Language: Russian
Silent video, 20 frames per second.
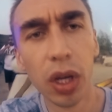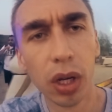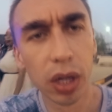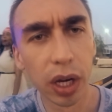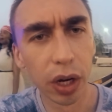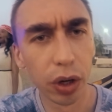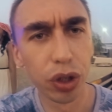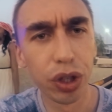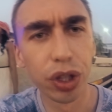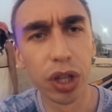
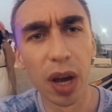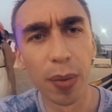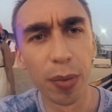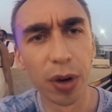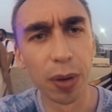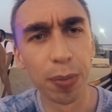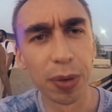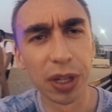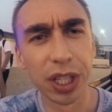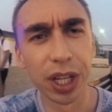Короче, да,
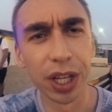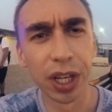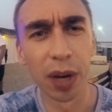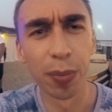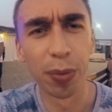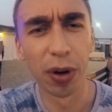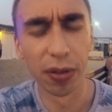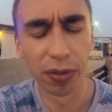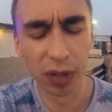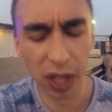мои опасения
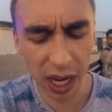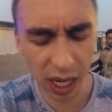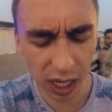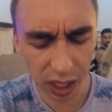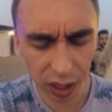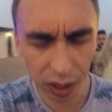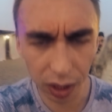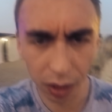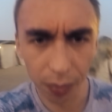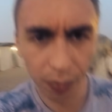
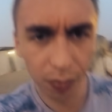оправдались.